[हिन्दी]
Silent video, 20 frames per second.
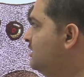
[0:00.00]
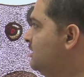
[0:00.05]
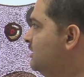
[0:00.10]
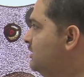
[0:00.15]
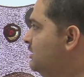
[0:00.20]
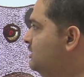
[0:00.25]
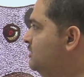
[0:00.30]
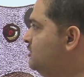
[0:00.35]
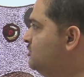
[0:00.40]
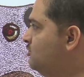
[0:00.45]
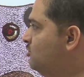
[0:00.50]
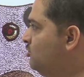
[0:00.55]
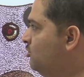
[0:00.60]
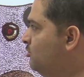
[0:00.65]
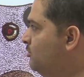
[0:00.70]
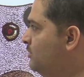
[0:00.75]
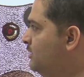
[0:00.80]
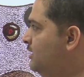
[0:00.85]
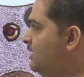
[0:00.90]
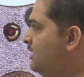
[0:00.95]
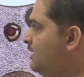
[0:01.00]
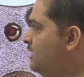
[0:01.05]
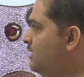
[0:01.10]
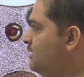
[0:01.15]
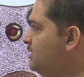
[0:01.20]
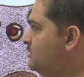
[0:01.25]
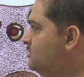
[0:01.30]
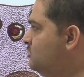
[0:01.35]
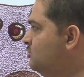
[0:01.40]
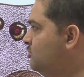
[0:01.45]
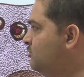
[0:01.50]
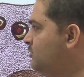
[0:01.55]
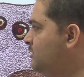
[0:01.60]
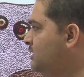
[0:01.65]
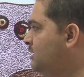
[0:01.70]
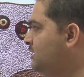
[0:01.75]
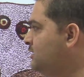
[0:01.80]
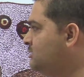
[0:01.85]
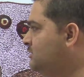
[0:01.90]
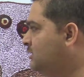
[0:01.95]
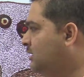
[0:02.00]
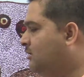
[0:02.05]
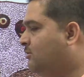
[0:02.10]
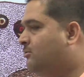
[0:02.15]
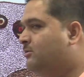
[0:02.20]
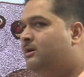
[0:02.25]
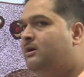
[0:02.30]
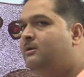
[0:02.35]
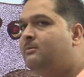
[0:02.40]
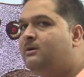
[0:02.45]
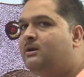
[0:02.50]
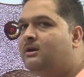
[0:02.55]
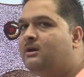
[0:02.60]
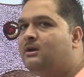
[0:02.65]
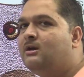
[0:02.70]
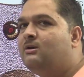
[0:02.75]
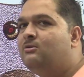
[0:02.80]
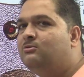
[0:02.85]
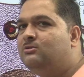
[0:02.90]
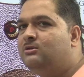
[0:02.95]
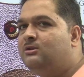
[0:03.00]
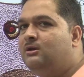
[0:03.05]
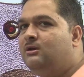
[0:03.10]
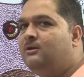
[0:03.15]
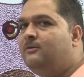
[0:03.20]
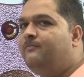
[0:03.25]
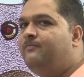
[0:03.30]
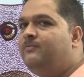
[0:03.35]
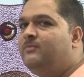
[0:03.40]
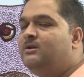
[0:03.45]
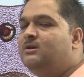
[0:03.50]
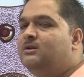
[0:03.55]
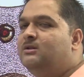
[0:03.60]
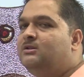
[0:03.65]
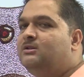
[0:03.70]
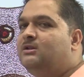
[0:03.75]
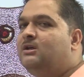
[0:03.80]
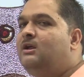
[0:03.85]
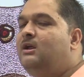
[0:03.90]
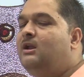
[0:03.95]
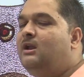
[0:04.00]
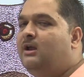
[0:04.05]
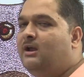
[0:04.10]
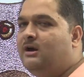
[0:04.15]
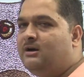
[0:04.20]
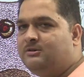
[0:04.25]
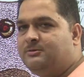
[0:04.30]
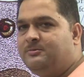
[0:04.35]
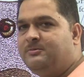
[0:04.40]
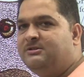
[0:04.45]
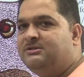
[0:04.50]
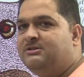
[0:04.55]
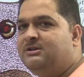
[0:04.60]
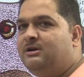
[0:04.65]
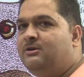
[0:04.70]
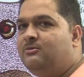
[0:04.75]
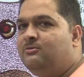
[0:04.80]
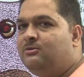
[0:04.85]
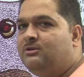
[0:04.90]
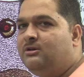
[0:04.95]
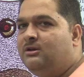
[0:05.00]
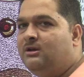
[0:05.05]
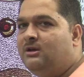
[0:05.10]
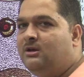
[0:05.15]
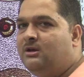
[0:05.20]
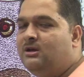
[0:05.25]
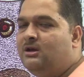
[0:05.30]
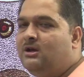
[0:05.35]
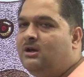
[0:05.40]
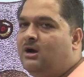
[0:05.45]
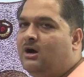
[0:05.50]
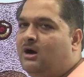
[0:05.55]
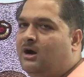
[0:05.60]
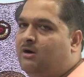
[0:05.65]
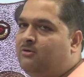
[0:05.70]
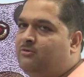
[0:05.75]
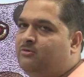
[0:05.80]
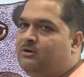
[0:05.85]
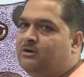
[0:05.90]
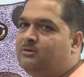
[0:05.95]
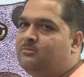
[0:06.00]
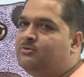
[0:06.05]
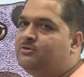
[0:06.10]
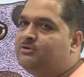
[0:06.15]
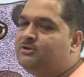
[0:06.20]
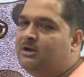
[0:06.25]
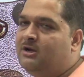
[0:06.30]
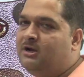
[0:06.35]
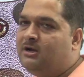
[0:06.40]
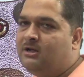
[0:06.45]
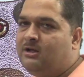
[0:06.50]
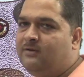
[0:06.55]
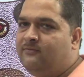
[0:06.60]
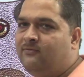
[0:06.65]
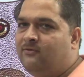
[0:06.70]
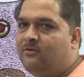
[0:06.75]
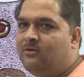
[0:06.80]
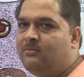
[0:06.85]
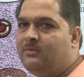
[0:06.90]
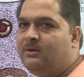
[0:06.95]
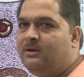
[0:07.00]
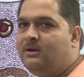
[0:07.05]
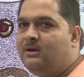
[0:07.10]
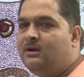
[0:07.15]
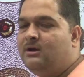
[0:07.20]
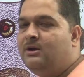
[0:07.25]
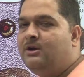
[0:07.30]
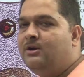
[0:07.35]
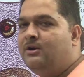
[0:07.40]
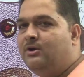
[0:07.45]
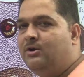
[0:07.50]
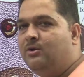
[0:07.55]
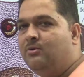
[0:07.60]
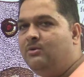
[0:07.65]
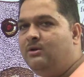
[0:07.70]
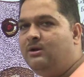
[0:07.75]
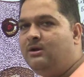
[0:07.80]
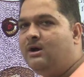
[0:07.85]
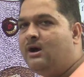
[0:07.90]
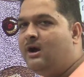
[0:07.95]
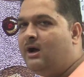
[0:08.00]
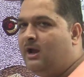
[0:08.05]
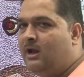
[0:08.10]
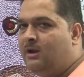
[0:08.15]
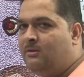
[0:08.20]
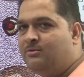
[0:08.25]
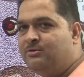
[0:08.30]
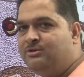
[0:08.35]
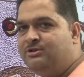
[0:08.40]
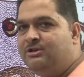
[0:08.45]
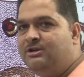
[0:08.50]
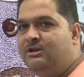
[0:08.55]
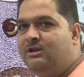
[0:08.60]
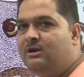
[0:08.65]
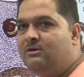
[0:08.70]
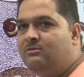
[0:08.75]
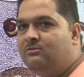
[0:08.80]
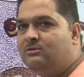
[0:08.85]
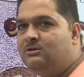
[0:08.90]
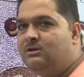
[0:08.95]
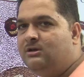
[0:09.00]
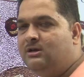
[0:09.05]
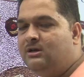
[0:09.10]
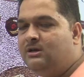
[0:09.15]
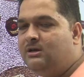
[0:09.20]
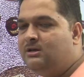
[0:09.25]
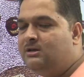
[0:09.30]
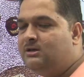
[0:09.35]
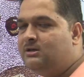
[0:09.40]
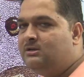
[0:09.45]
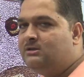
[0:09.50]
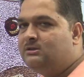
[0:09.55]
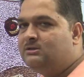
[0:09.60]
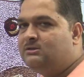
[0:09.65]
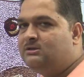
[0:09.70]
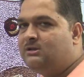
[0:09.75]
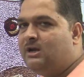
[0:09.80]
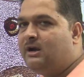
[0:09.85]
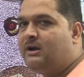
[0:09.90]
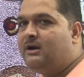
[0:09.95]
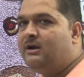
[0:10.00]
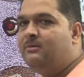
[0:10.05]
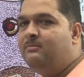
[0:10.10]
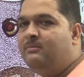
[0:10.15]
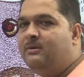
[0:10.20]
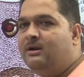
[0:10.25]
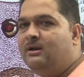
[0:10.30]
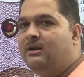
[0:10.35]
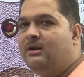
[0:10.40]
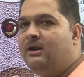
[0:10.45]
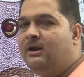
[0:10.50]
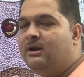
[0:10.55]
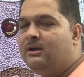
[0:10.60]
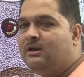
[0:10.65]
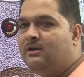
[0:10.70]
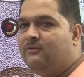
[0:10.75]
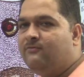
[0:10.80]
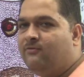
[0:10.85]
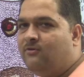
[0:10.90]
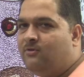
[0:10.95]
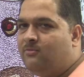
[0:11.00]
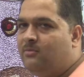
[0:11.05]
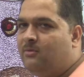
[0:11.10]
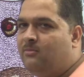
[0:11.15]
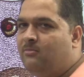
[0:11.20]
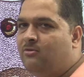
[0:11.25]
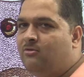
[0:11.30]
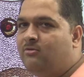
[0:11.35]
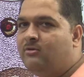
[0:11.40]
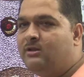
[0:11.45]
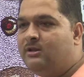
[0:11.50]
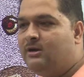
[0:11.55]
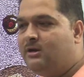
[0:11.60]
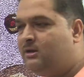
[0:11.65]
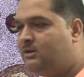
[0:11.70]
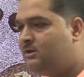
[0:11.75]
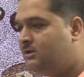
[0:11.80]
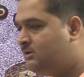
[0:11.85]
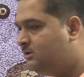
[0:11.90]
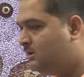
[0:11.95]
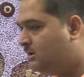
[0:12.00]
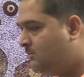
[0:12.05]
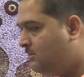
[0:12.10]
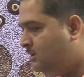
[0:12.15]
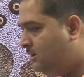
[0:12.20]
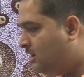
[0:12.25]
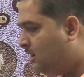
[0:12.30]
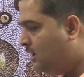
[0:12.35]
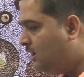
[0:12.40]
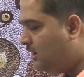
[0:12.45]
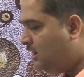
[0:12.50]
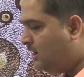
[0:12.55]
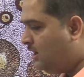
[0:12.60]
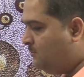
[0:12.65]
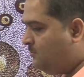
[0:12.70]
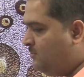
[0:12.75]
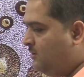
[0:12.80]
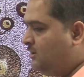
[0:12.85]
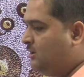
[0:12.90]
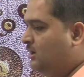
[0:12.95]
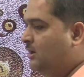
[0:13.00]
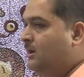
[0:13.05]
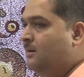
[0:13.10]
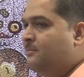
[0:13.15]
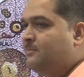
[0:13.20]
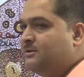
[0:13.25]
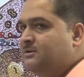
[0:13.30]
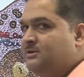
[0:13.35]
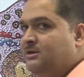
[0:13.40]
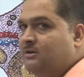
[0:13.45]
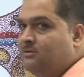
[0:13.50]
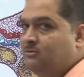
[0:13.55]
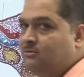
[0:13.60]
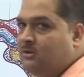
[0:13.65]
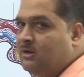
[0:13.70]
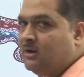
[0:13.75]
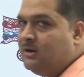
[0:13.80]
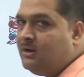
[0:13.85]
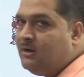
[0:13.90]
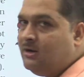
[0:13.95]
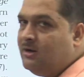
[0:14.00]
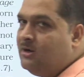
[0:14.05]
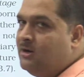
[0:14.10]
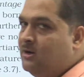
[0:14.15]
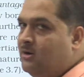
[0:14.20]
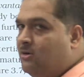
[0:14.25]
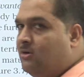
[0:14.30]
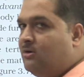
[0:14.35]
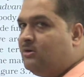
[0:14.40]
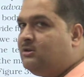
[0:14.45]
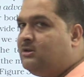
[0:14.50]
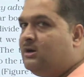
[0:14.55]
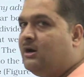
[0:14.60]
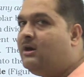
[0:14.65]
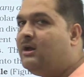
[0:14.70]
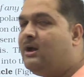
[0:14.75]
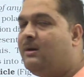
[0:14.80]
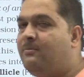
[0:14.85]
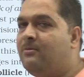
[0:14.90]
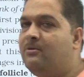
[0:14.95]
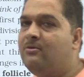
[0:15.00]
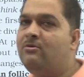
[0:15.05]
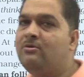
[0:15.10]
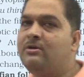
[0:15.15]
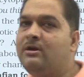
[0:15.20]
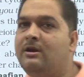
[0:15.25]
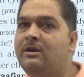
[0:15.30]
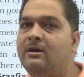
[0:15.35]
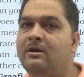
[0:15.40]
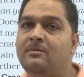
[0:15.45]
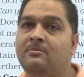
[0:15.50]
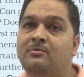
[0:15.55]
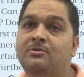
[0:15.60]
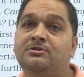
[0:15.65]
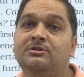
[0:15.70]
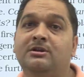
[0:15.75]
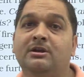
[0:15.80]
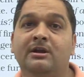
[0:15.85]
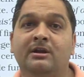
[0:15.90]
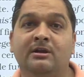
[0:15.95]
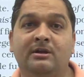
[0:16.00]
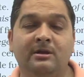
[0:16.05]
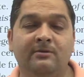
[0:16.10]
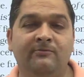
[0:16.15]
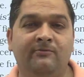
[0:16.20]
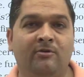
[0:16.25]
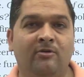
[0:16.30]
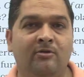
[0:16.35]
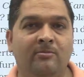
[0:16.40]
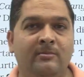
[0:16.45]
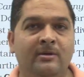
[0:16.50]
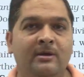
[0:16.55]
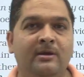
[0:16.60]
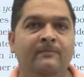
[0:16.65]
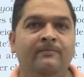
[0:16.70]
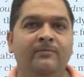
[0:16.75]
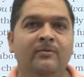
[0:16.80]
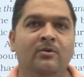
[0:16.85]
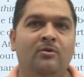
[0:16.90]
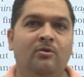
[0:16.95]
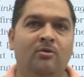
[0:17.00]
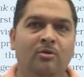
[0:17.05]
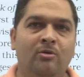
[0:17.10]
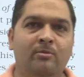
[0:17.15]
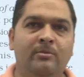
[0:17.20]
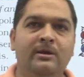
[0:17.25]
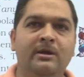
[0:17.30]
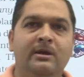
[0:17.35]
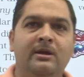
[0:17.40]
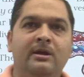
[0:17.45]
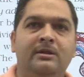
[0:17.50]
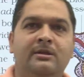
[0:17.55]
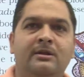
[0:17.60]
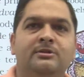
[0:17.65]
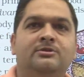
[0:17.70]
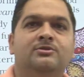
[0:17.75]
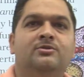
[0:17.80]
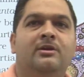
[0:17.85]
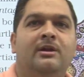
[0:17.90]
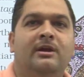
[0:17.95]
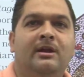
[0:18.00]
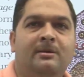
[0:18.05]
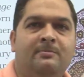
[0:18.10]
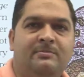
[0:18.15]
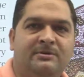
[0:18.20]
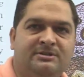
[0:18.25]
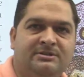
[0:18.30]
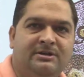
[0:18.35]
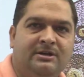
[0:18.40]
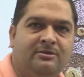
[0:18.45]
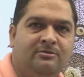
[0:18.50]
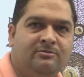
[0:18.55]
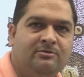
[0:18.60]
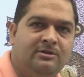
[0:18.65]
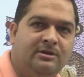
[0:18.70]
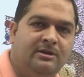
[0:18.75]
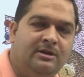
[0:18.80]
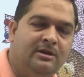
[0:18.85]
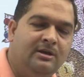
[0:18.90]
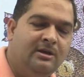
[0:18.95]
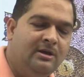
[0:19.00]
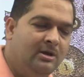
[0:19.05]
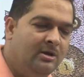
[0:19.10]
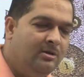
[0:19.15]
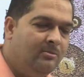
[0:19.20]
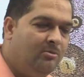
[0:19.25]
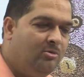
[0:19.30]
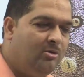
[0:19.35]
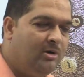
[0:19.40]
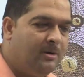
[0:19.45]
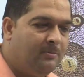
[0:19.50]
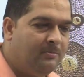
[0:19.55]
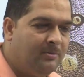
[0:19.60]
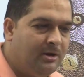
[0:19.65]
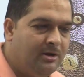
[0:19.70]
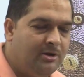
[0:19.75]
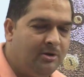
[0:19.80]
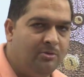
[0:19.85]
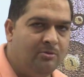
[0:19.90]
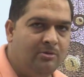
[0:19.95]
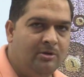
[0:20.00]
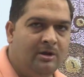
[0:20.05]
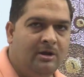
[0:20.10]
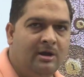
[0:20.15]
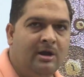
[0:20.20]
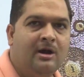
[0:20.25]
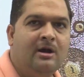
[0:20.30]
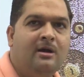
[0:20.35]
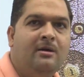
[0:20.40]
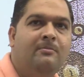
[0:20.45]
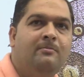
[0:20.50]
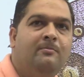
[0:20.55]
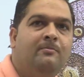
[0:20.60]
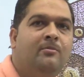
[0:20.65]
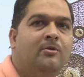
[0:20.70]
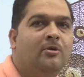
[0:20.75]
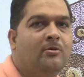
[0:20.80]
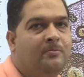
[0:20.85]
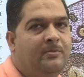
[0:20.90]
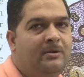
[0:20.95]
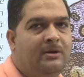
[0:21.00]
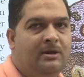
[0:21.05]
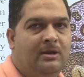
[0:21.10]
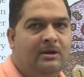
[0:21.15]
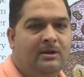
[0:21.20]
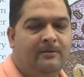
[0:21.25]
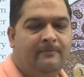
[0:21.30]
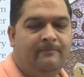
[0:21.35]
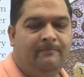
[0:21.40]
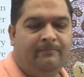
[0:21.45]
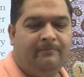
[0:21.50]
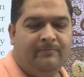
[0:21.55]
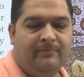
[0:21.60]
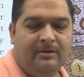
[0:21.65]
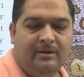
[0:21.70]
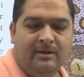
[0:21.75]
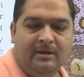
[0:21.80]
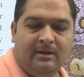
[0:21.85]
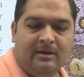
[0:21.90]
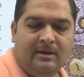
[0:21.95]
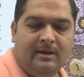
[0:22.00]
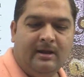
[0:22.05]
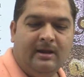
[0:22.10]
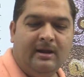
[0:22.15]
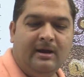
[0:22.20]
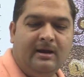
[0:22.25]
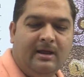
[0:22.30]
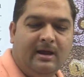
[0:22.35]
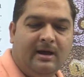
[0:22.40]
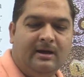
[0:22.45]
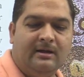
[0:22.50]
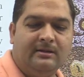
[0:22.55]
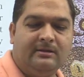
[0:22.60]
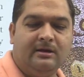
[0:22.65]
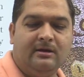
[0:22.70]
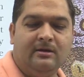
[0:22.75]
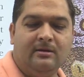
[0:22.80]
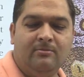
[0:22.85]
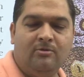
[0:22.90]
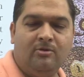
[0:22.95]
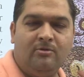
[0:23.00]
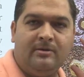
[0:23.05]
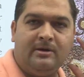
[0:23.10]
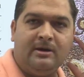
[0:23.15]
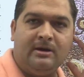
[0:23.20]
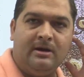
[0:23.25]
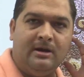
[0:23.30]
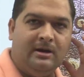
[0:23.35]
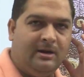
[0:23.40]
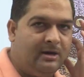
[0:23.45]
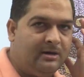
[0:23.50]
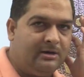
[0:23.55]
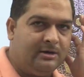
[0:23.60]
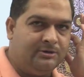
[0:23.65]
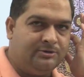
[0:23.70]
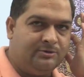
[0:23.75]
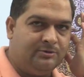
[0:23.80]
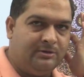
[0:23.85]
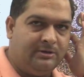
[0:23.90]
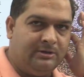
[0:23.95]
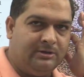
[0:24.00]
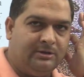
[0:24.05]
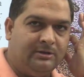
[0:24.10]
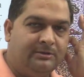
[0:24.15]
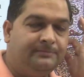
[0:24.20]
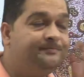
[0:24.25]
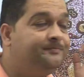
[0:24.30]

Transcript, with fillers: कि जो ओवरी है इस ओवरी के सराउंडेड बेटा क्या होती है थ्री लेयर्स प्रेजेंट होती हैं आउटर मोस्ट लेयर के फॉर्म में ट्यूनिका एलविजिनिया होती हैं सेकंड मिडिल लेयर के फॉर्म में हम लोगों ने देखी थी जर्मिनल एपिथिलियम प्रेजेंट होता है और थर्ड आप लोगों के इनरमोस्ट लेयर के फॉर्म में ओबरी के अंदर जो लेयर प्रेजेंट होती हैं वो आपके ट्यूनिका प्रोपेरिया क्लियर यहाँ तक हम लोग बेटा क्लियर कर चुके थे